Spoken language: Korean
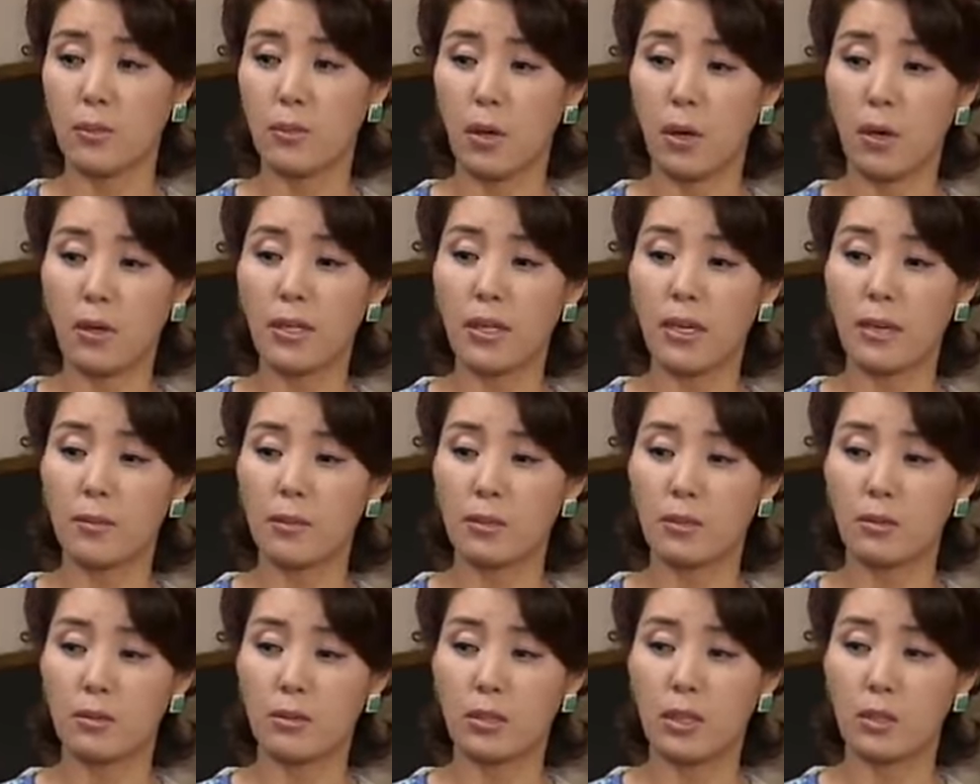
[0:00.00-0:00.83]
좀
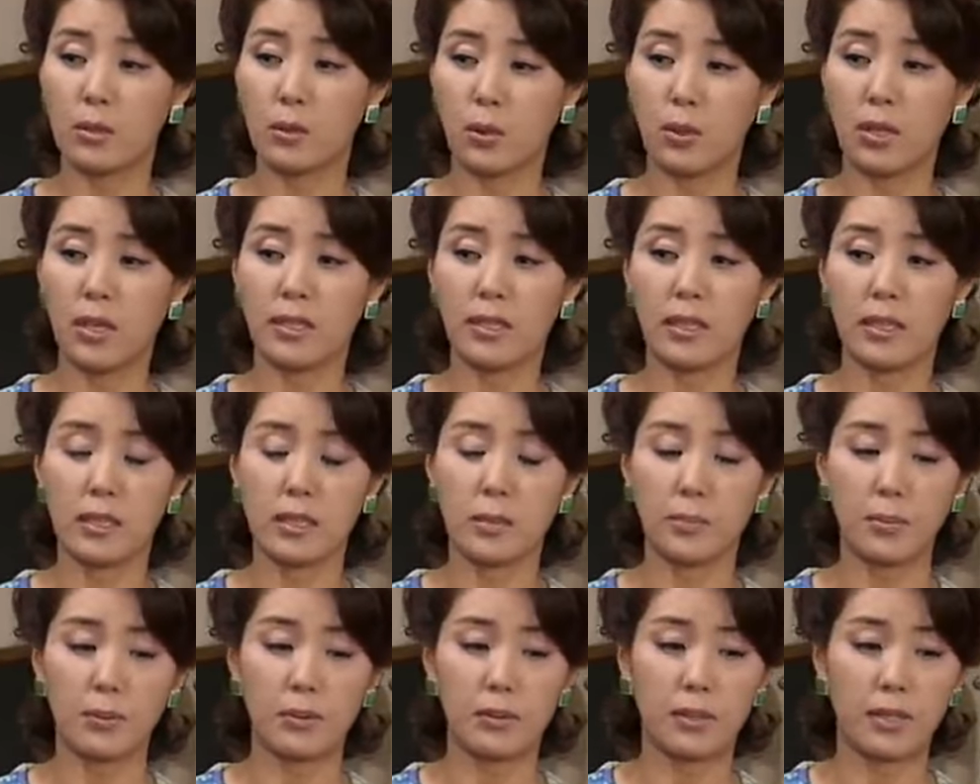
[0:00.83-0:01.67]
거리감을 두는 게
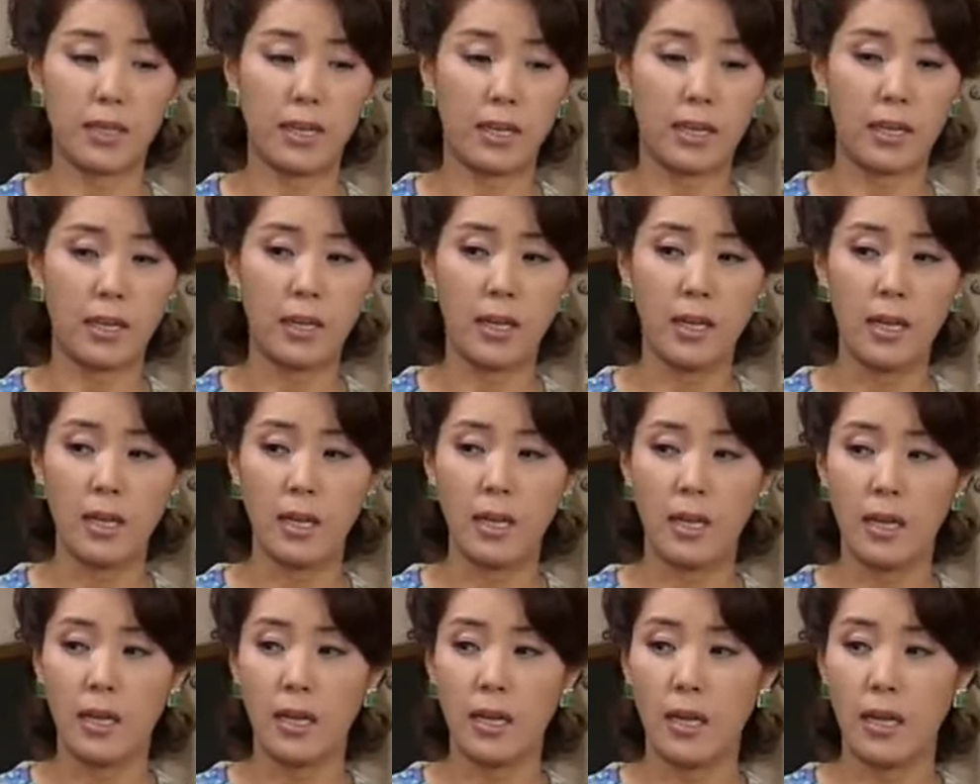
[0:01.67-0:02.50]
좋겠다 싶은데
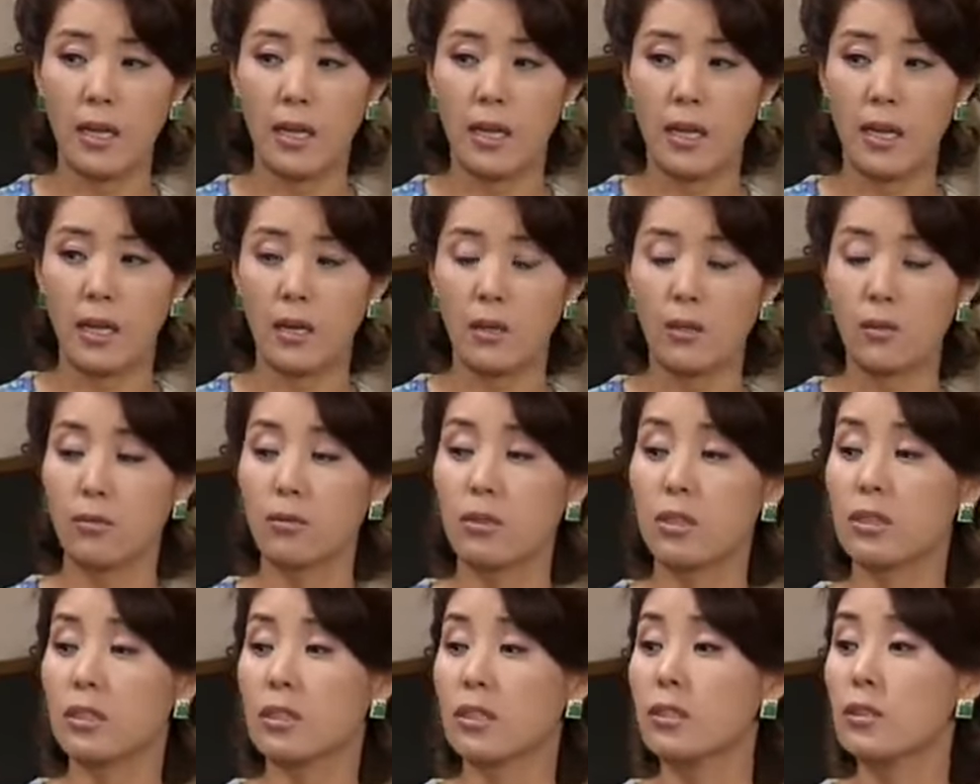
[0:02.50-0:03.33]

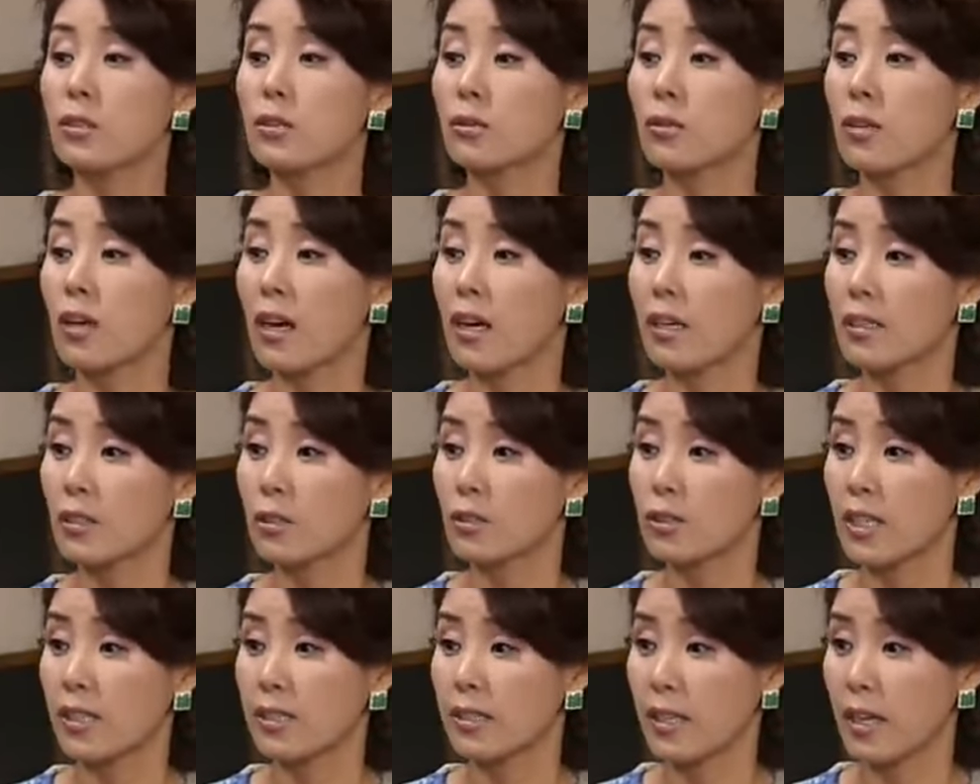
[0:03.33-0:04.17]
우리
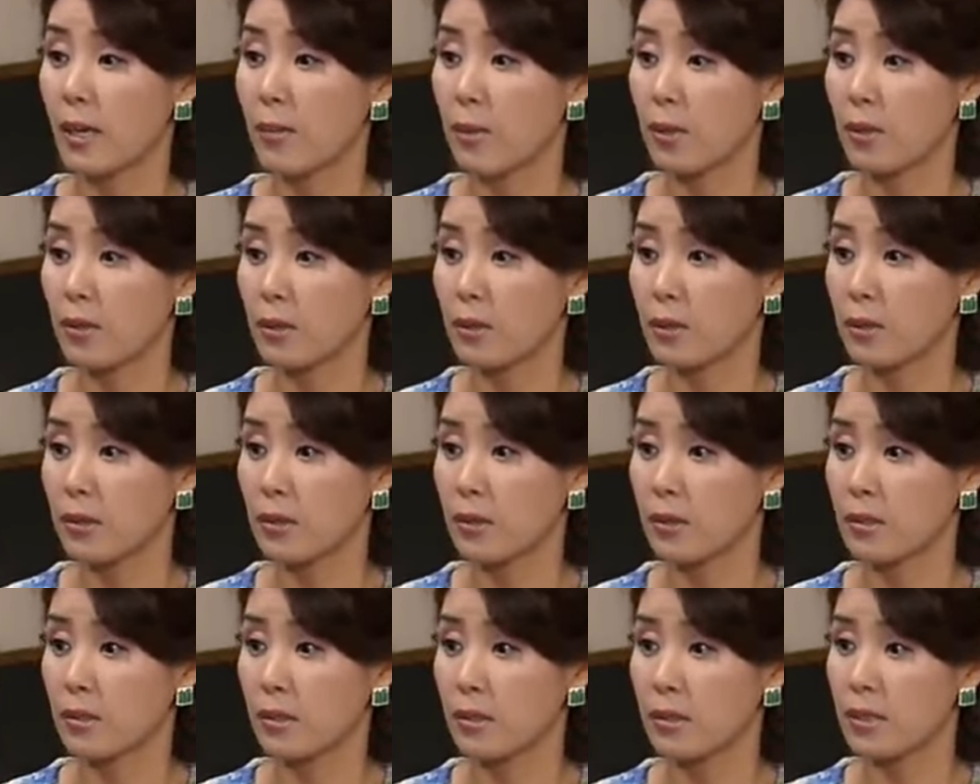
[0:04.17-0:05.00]
진수가 귀찮게
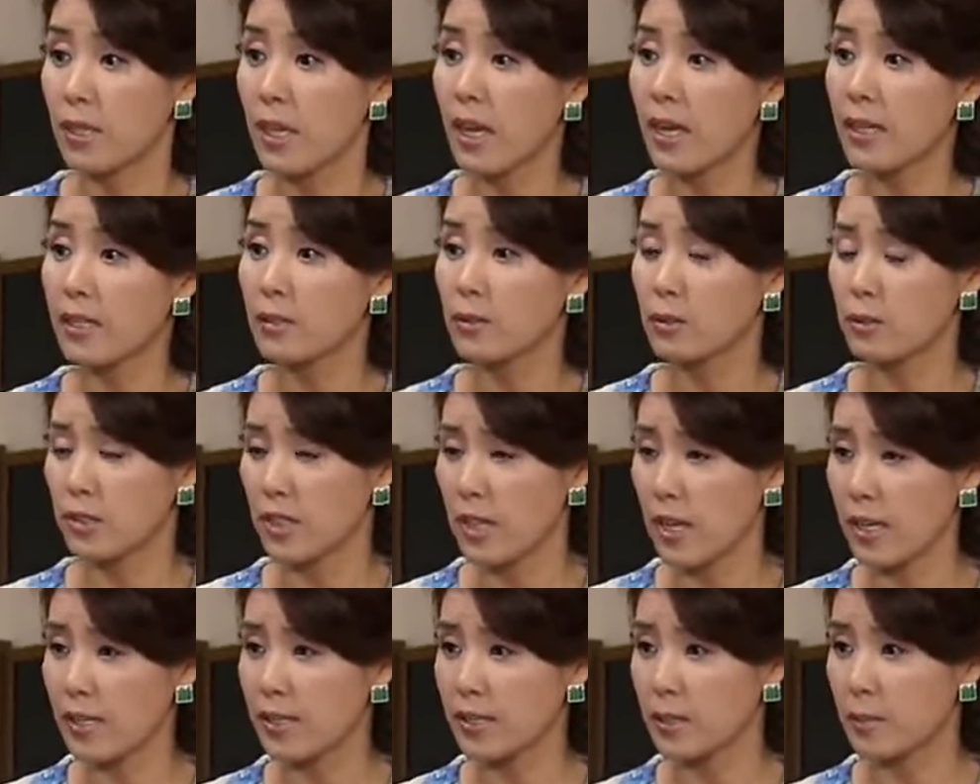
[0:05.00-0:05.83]
하면은 새하기도
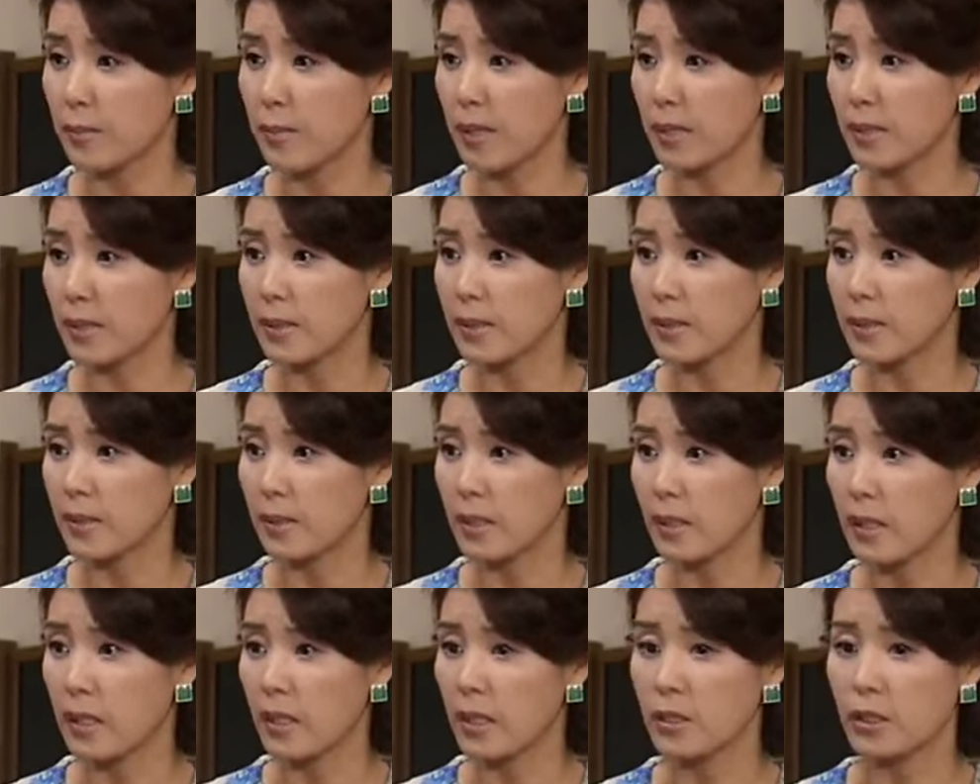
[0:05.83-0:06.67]

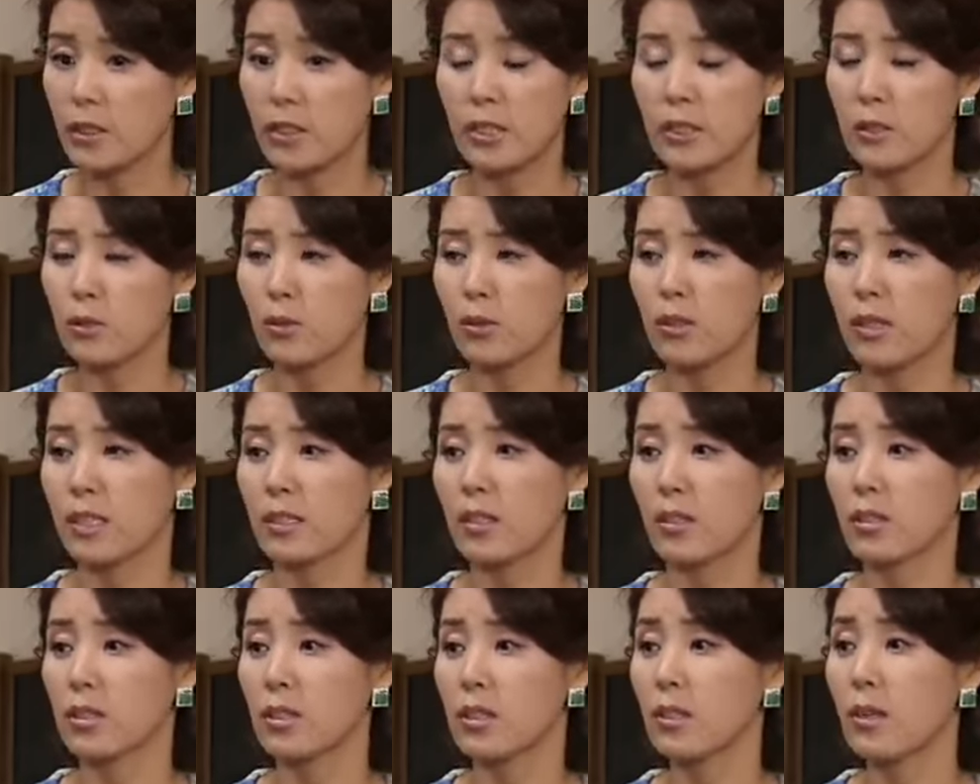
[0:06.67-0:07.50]
새하기지만은
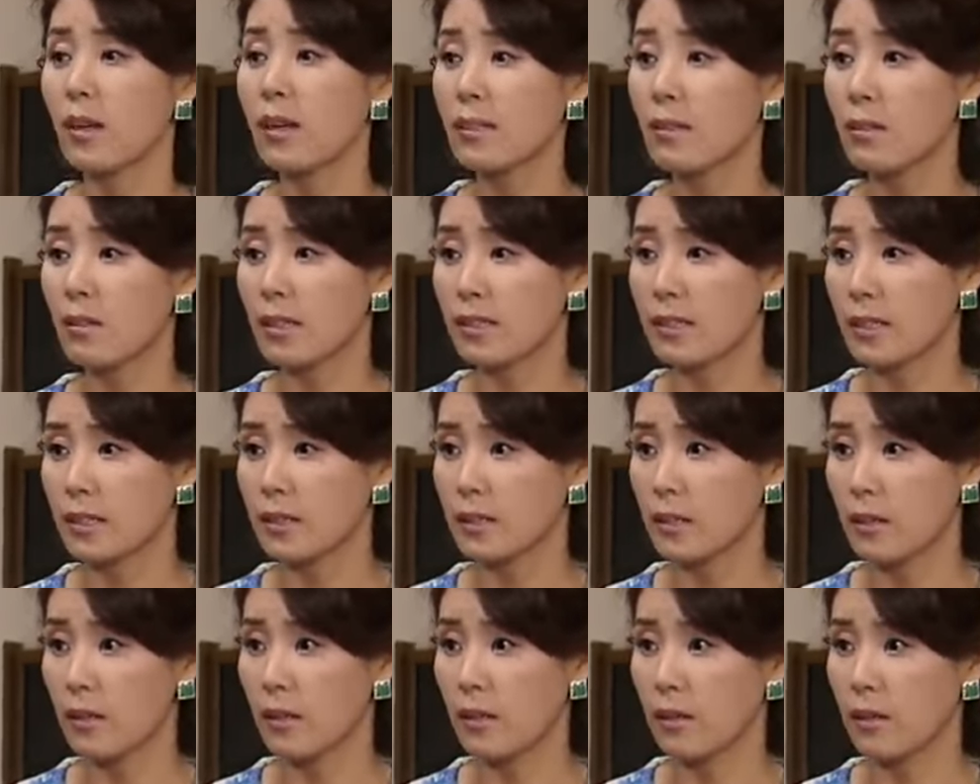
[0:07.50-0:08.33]
진국이가 더 싫어할 것
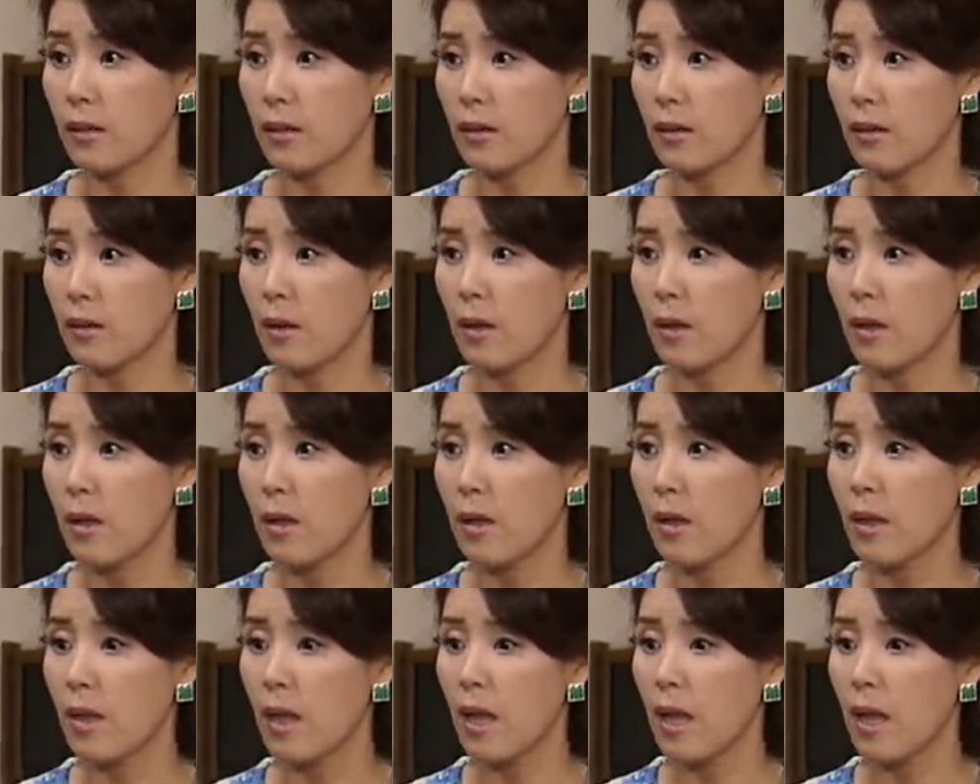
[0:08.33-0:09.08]
같아서요.